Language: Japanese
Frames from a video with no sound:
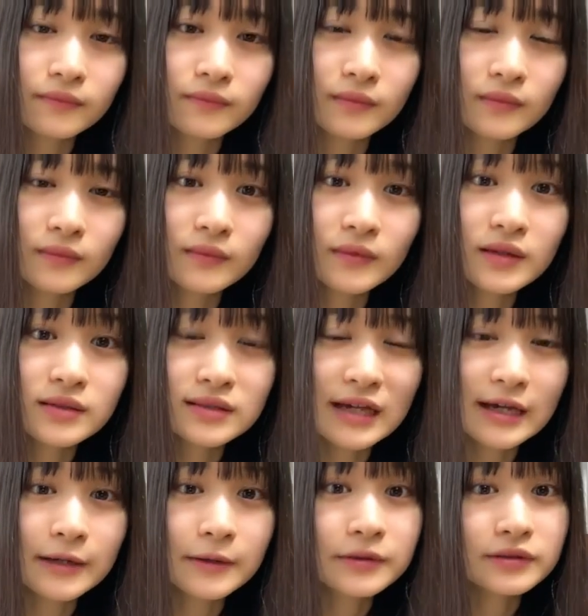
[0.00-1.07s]
うん最
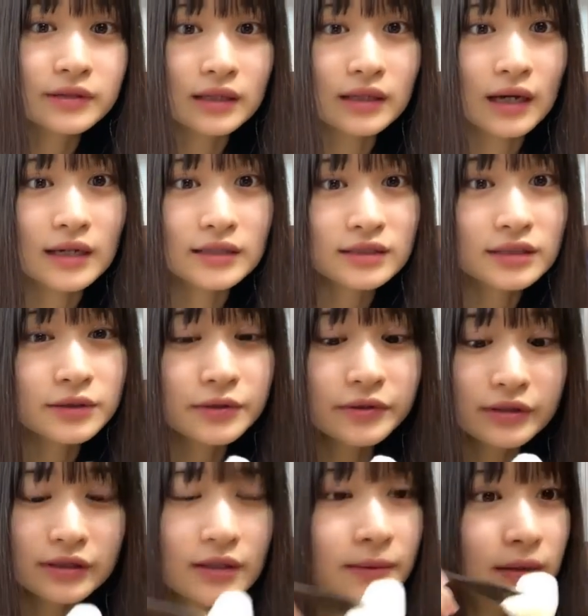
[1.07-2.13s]
北端端っこ行っ
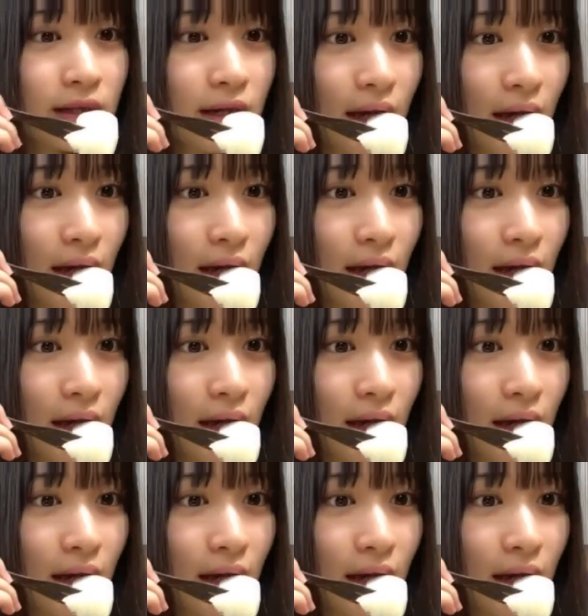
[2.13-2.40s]
てみたい